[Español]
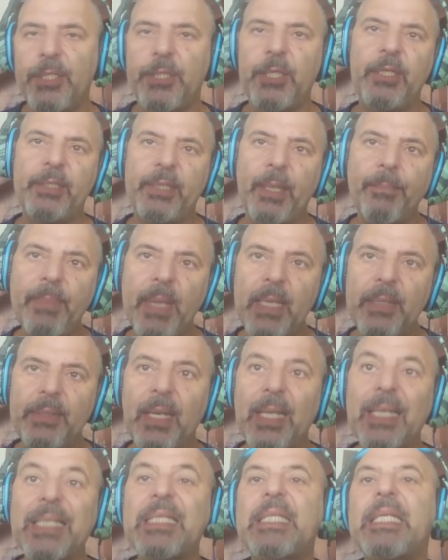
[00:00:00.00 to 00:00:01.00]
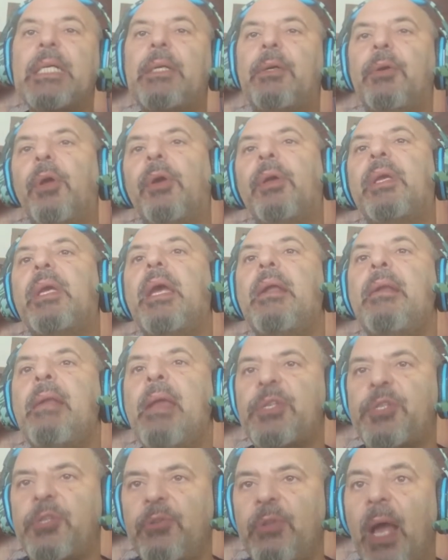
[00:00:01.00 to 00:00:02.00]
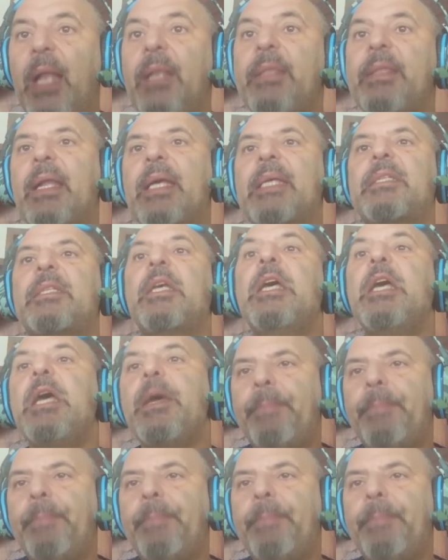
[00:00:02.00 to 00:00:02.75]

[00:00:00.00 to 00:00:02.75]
sino también de la psicología nacional de las